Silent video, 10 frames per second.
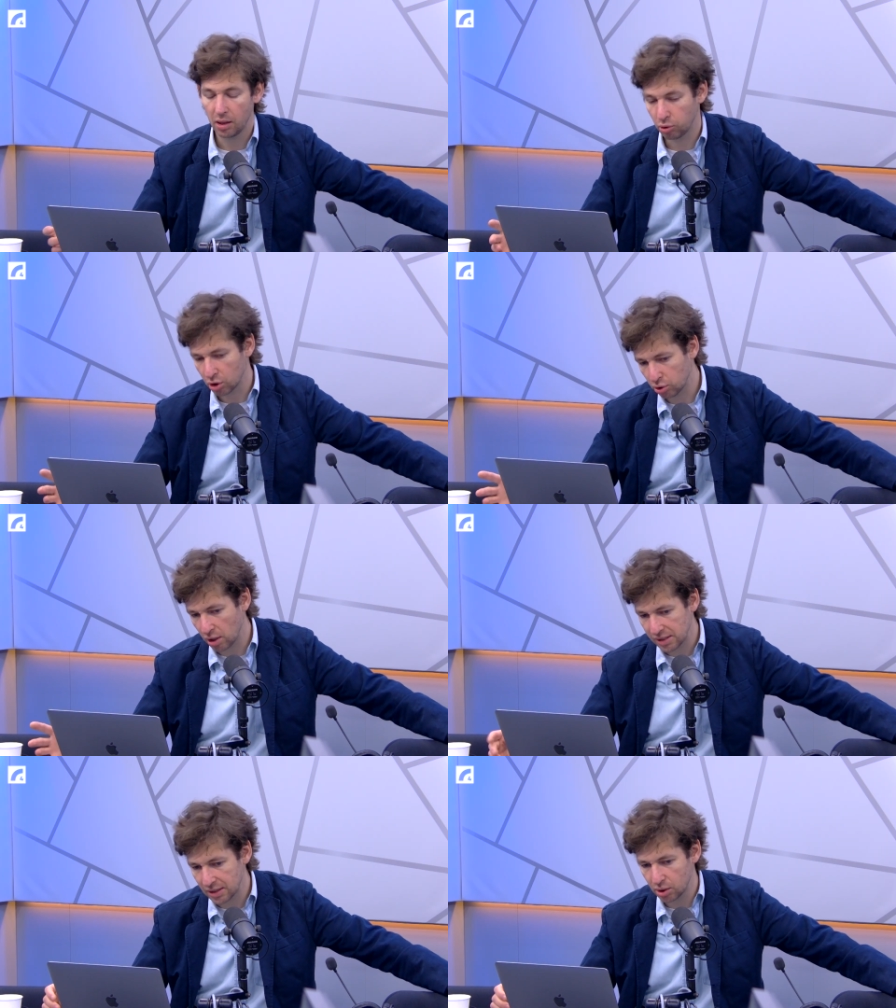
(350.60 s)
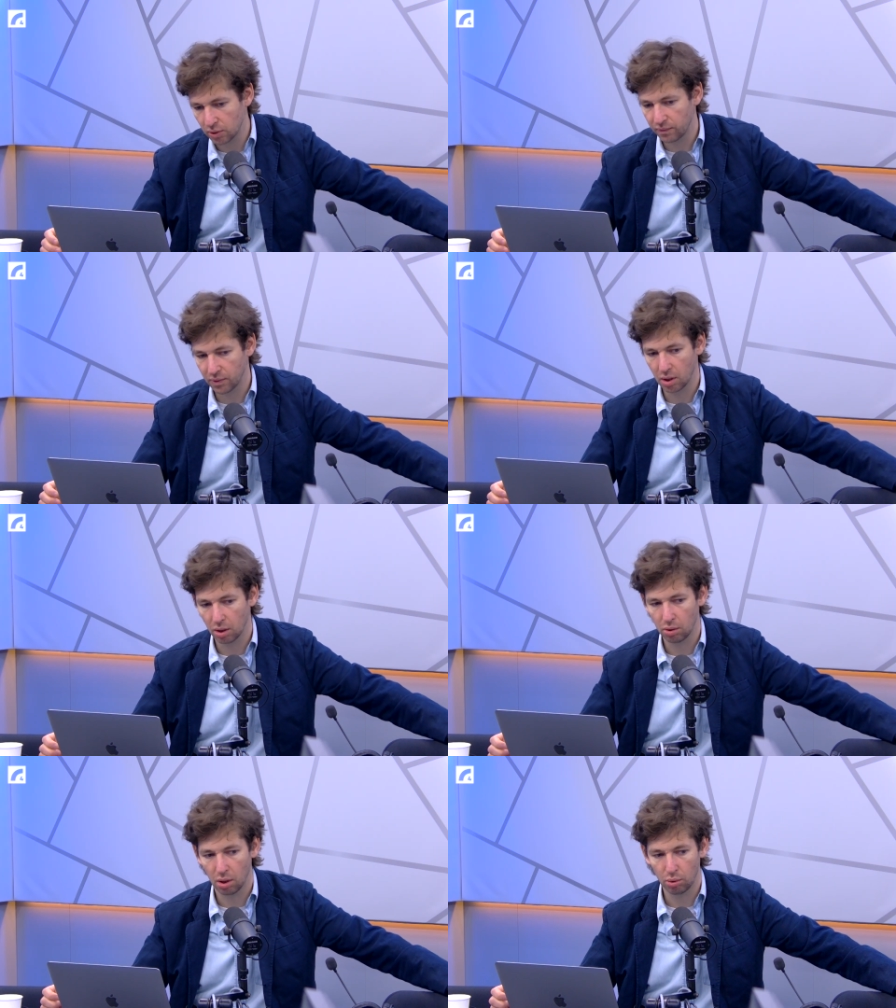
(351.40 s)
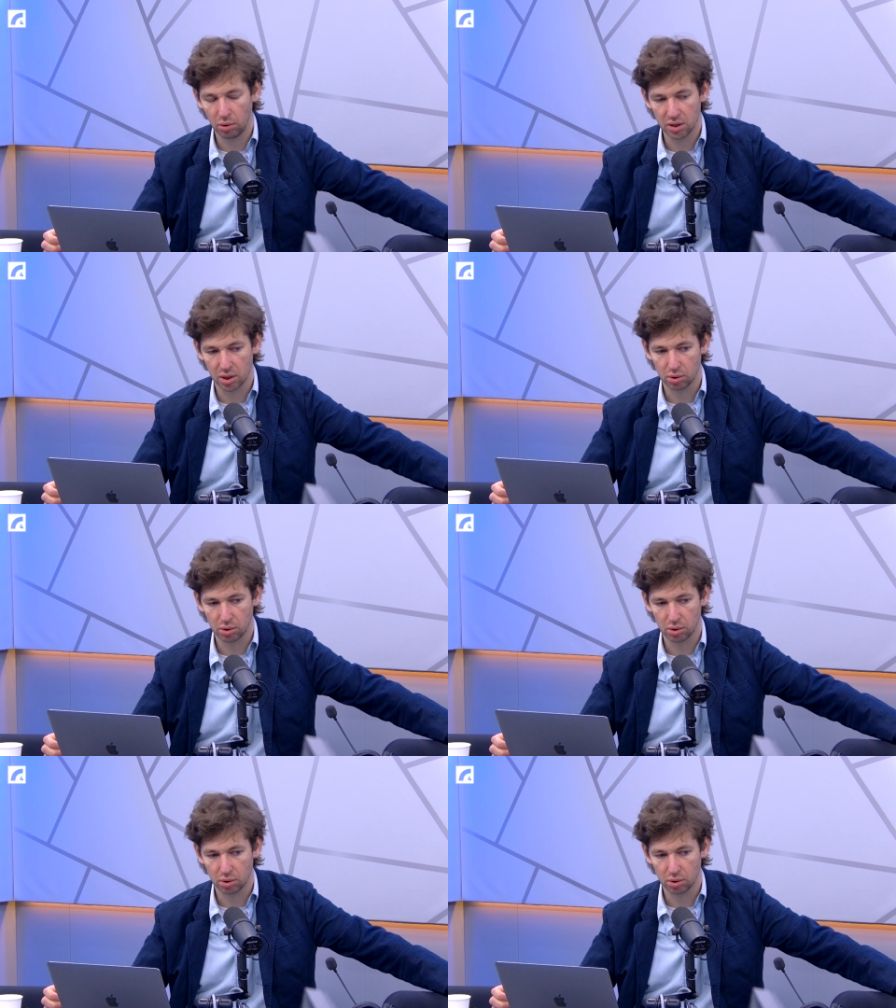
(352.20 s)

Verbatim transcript: то, что я слышу в кулисах,